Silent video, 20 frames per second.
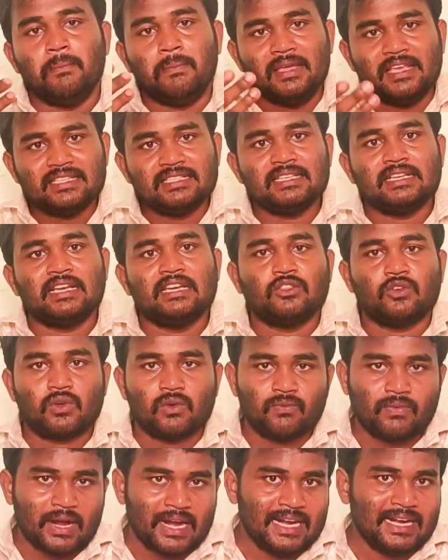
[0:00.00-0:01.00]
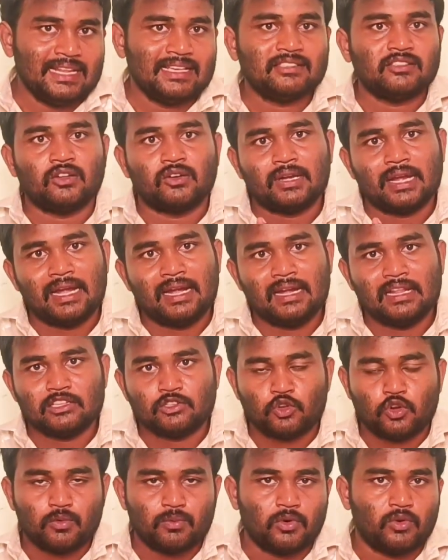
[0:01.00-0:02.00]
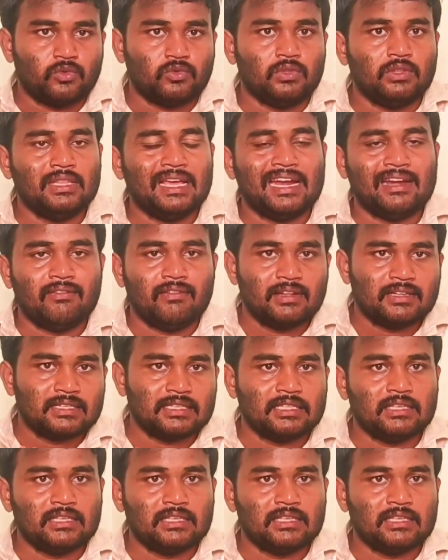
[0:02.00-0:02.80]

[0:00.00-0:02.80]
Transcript: బేసిక్ అయితే ఒక ఫైవ్ డేస్ టెన్ డేస్ లోపు అవుతుంది అడ్వాన్స్